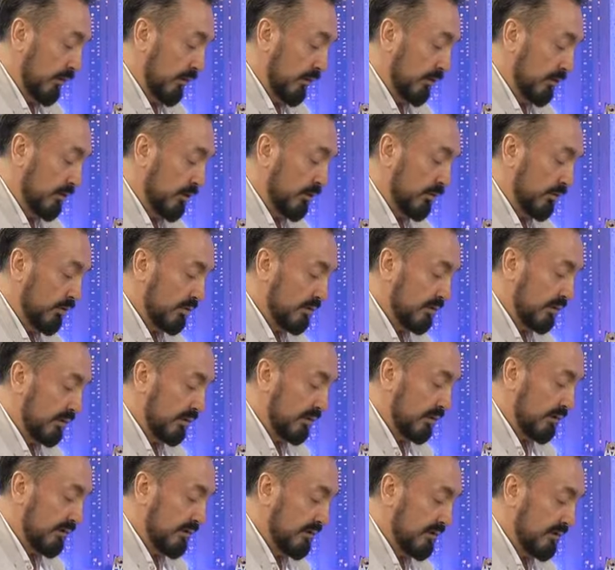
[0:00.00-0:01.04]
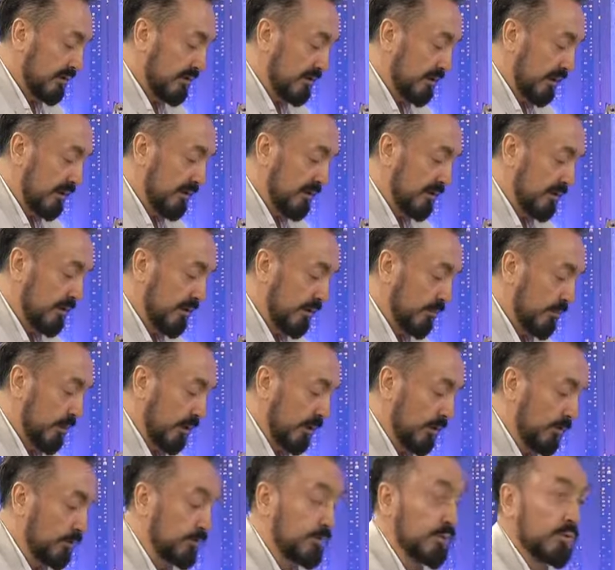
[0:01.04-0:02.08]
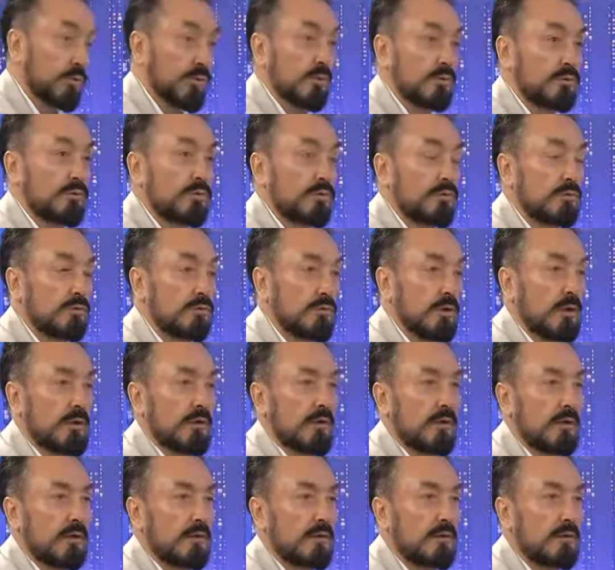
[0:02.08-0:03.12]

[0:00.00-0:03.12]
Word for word: Ki o sırada siz sadece bakıp duruyorsunuz diyor Allah.